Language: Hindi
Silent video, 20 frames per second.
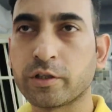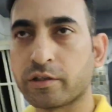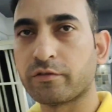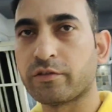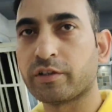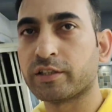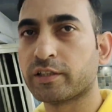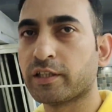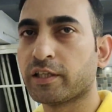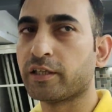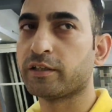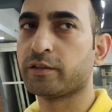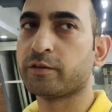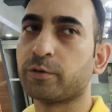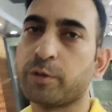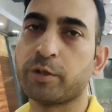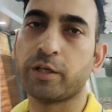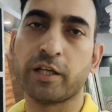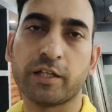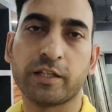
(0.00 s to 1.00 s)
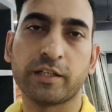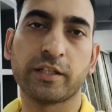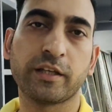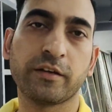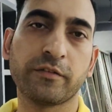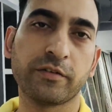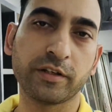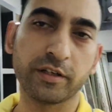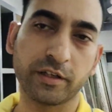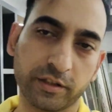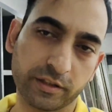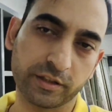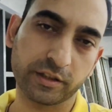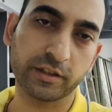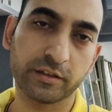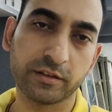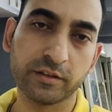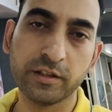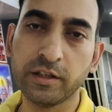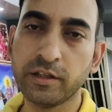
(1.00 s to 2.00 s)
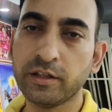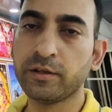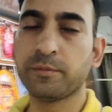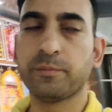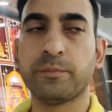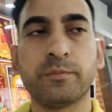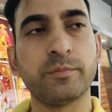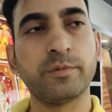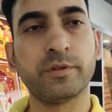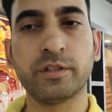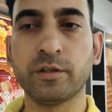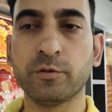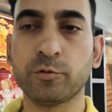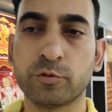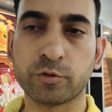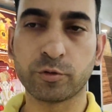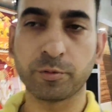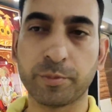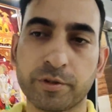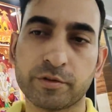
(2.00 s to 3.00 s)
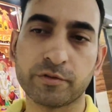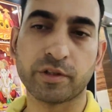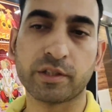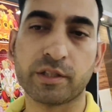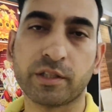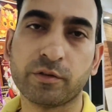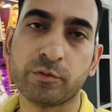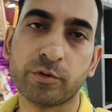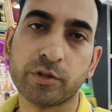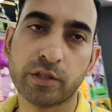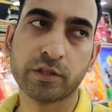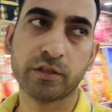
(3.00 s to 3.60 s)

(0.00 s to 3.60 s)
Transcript: लोड करवाते हैं तो निकलते हैं फिर आगे उनको भिजवाते हैं